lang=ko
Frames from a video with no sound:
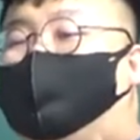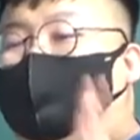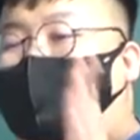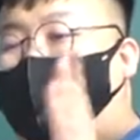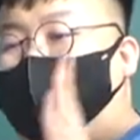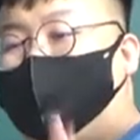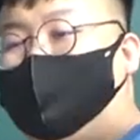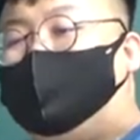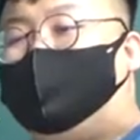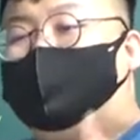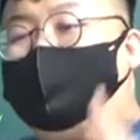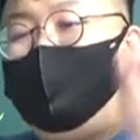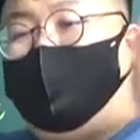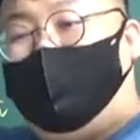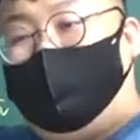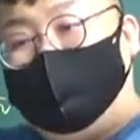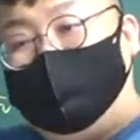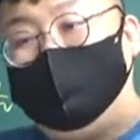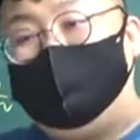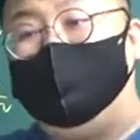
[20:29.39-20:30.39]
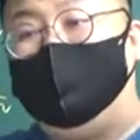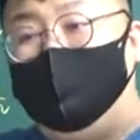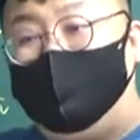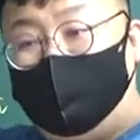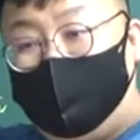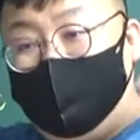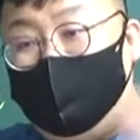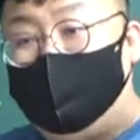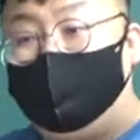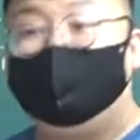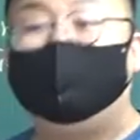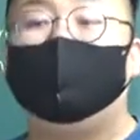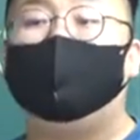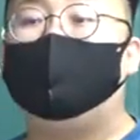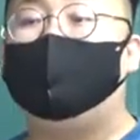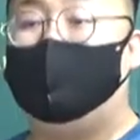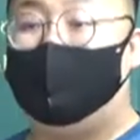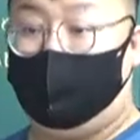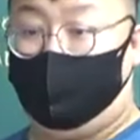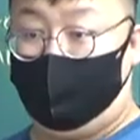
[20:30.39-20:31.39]
따르지 않는 걸
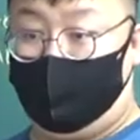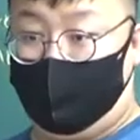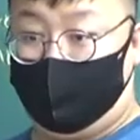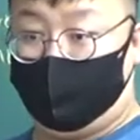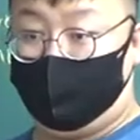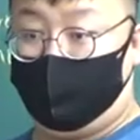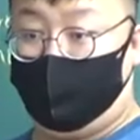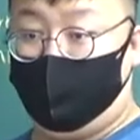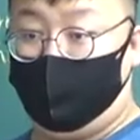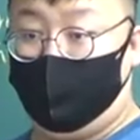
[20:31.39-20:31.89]
일탈이라고 하죠.